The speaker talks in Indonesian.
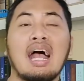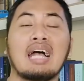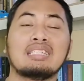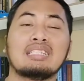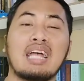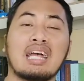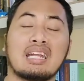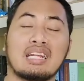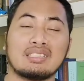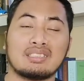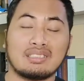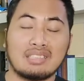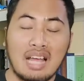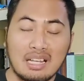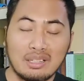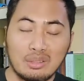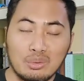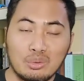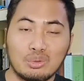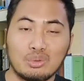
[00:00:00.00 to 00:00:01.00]
Hanya ada
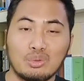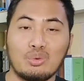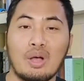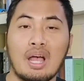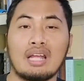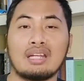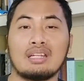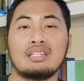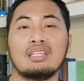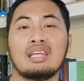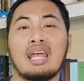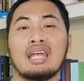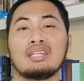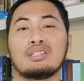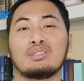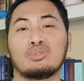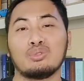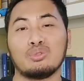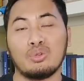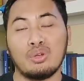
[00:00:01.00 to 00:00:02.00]
satu Tuhan,
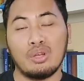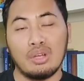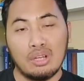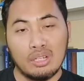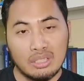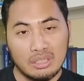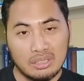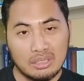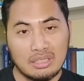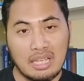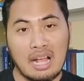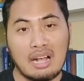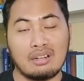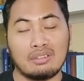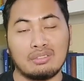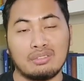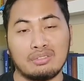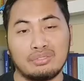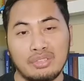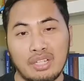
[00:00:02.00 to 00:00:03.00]
yaitu
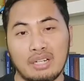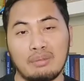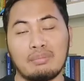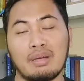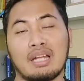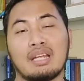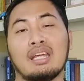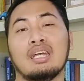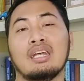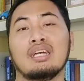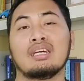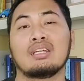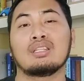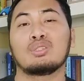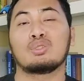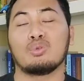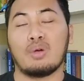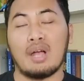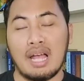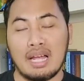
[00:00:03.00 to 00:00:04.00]
Sang Firman,
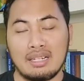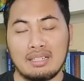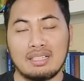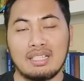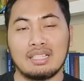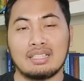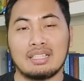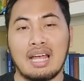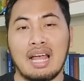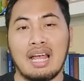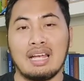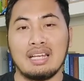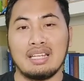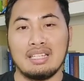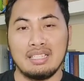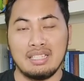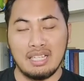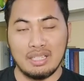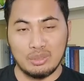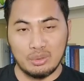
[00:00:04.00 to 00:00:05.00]
Tuhan kita
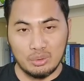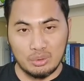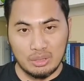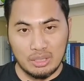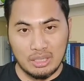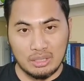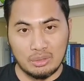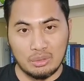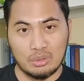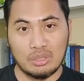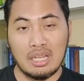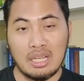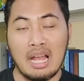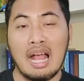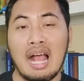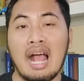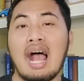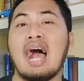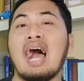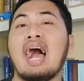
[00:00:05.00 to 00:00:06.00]
Yesus Kristus.
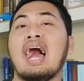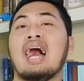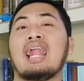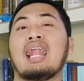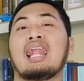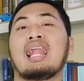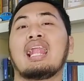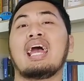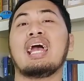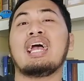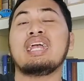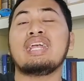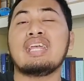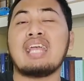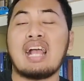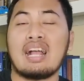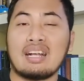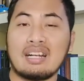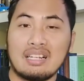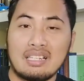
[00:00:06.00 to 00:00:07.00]
Allah
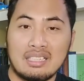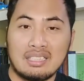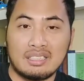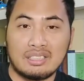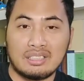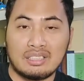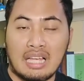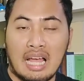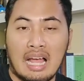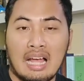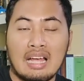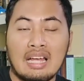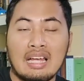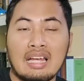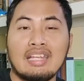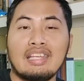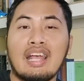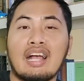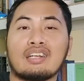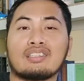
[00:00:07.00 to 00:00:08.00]
yang esa
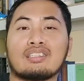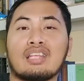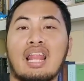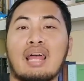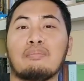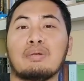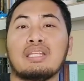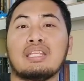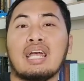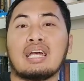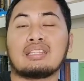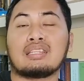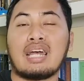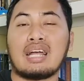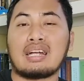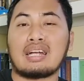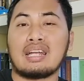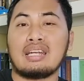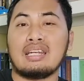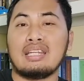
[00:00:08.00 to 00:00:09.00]
yang telah
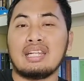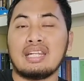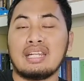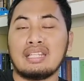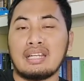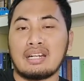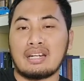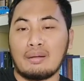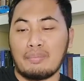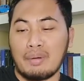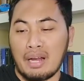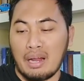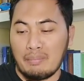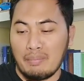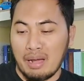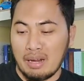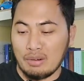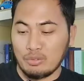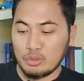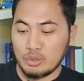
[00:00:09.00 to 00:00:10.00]
menyatakan dirinya kepada
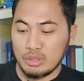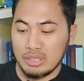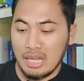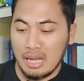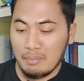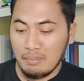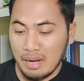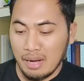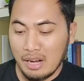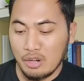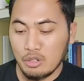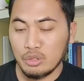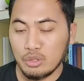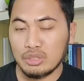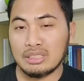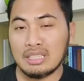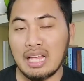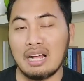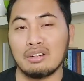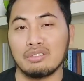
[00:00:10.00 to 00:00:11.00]
manusia melalui
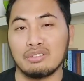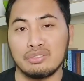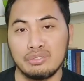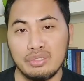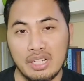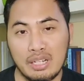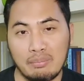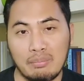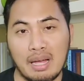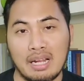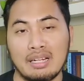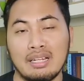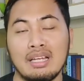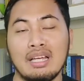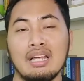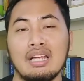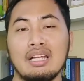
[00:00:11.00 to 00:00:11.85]
Sang Firman,